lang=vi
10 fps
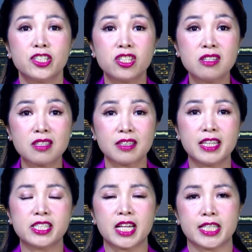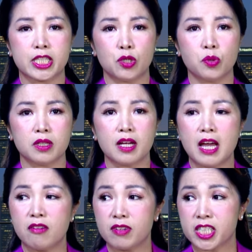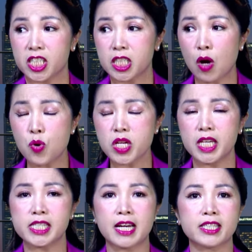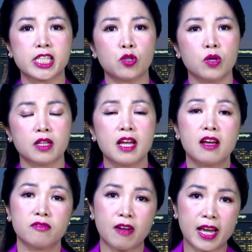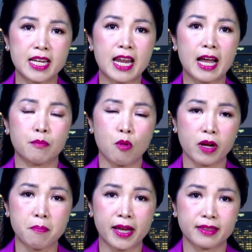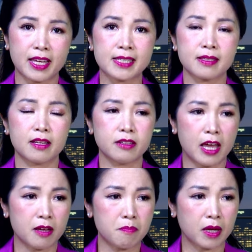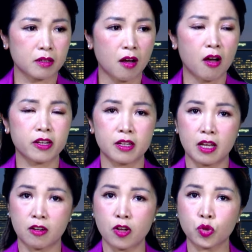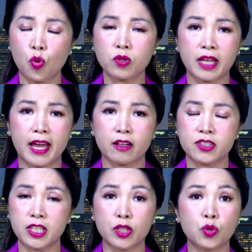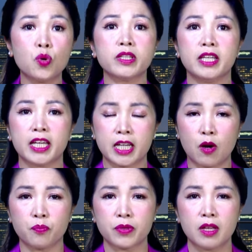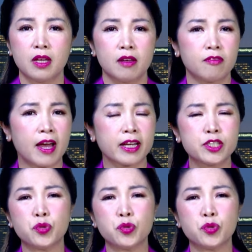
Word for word: trước khi ra tranh luận và sau khi ra tranh luận phải làm một cái bài test để mà coi là có thuốc thang, có chơi thuốc gì hay không. Và cái